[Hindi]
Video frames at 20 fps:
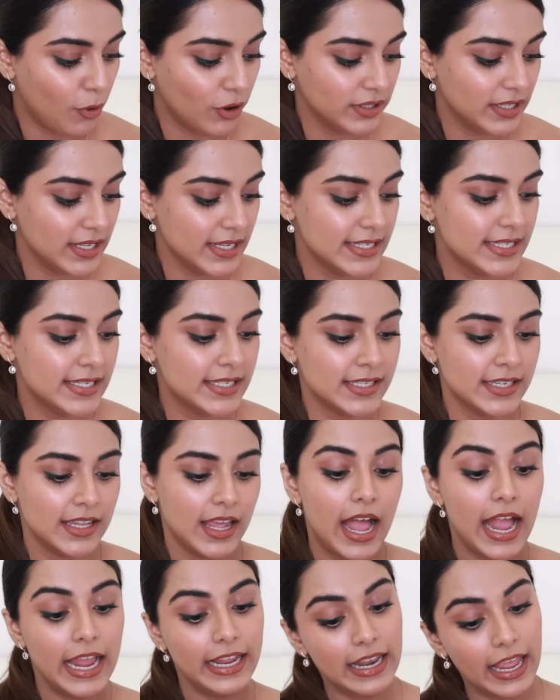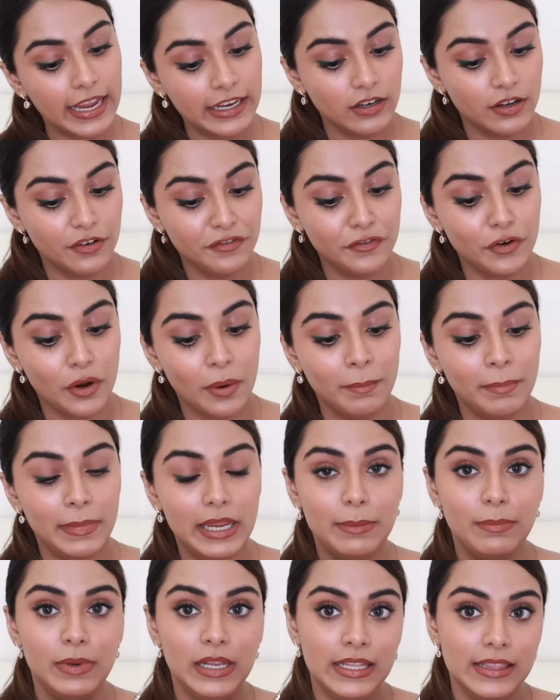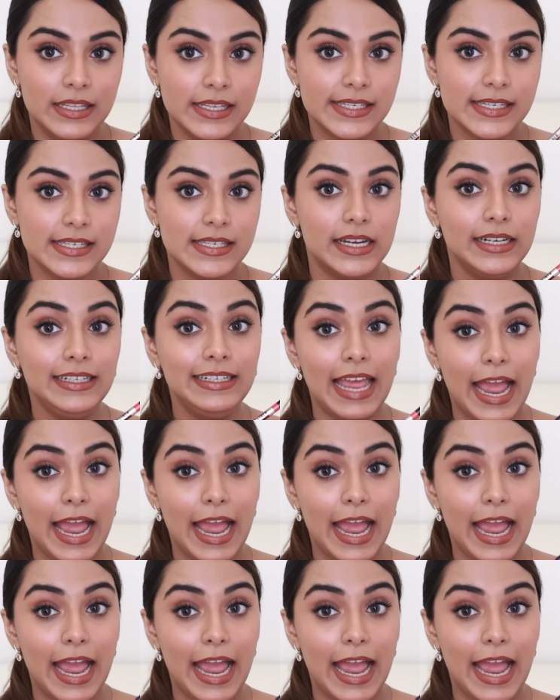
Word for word: बॉट दिस आई लाइनर फ्रॉम मेबलिन दिस इज द